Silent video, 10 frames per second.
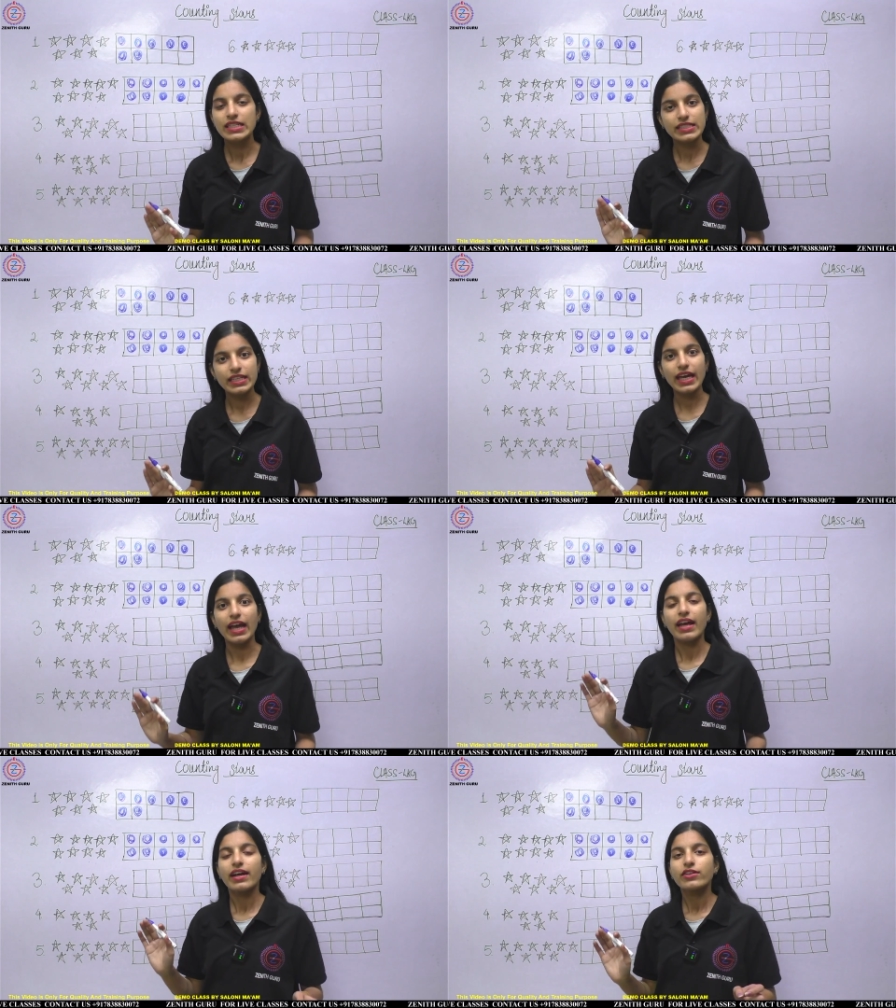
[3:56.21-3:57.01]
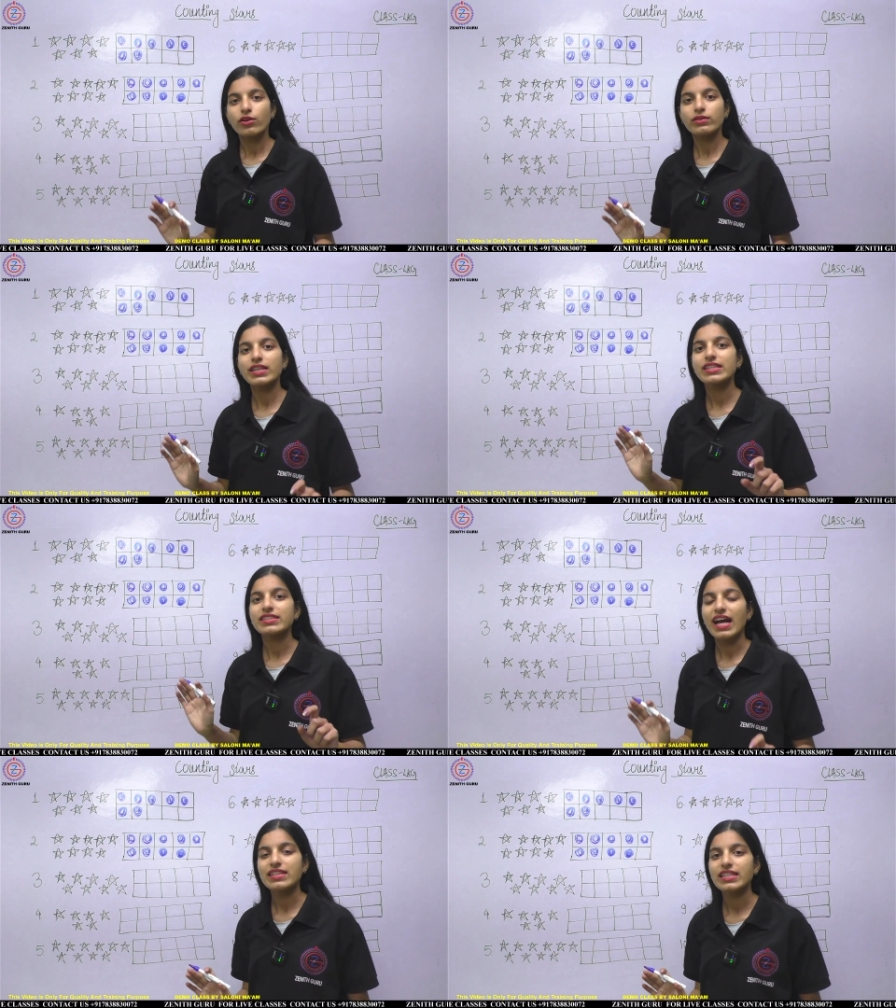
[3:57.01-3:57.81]
ठीक है टोटल
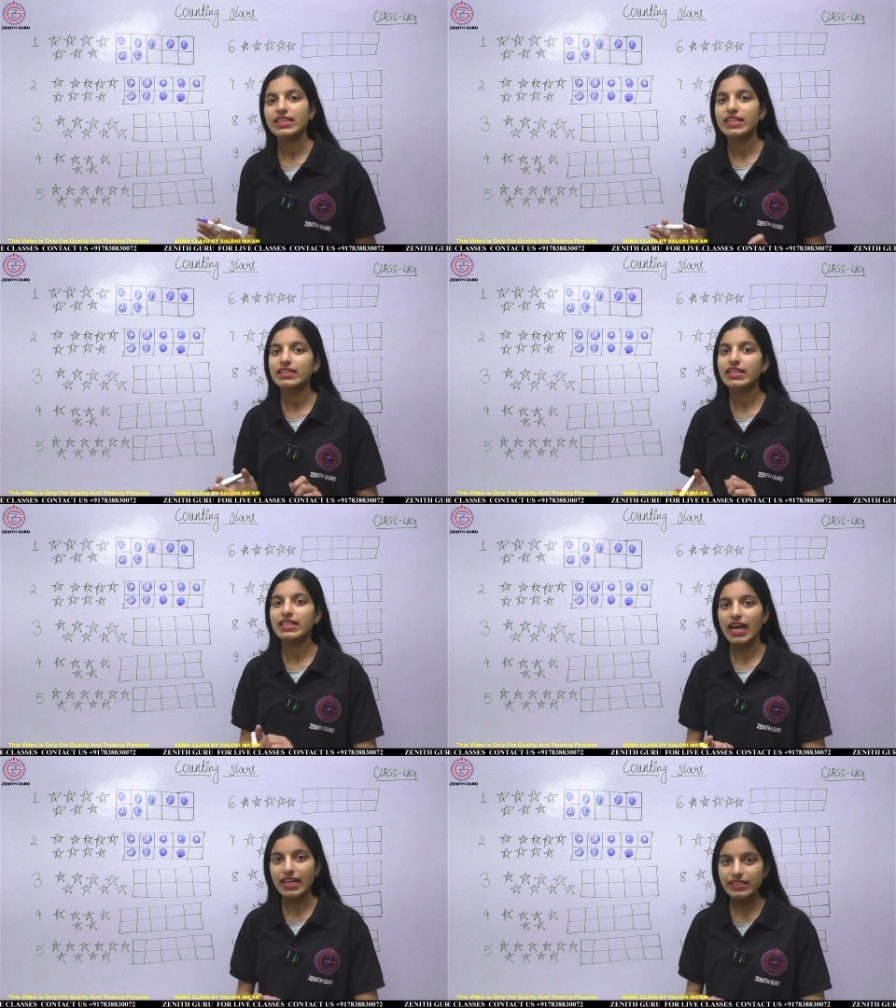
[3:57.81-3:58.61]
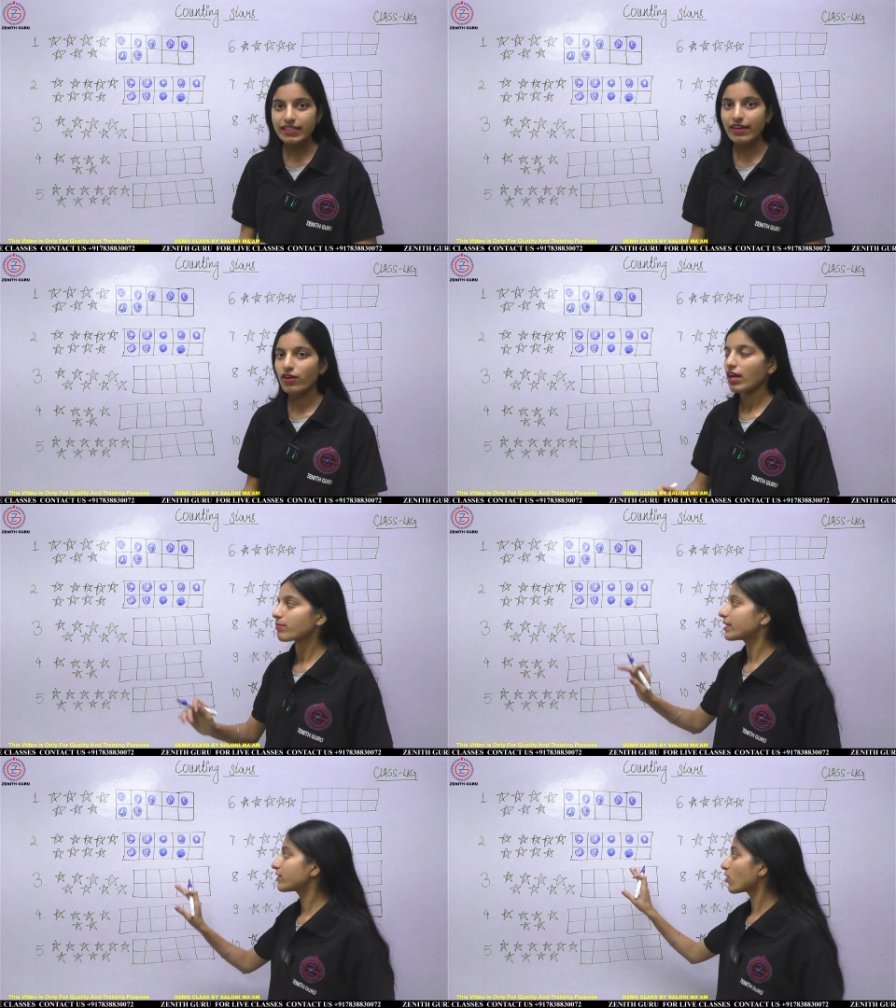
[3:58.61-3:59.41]
स्टार्स कितने थे नाइन थे और
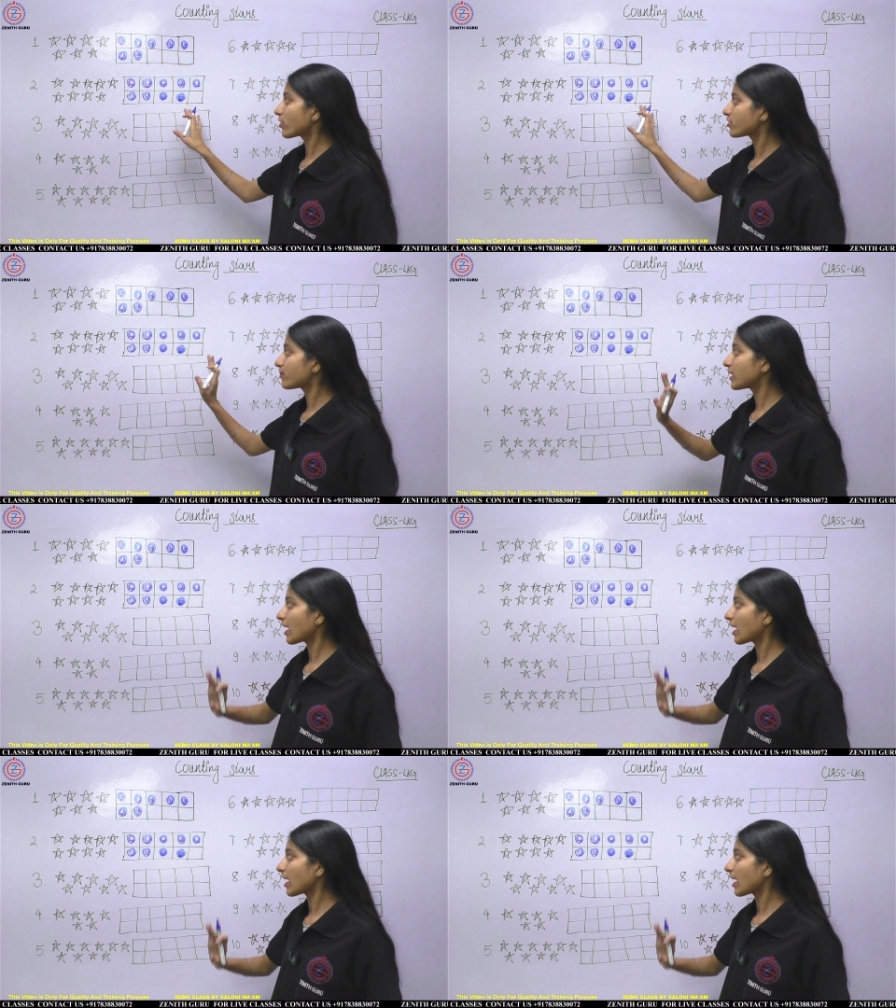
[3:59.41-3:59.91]
हमने डॉट्स भी यहाँ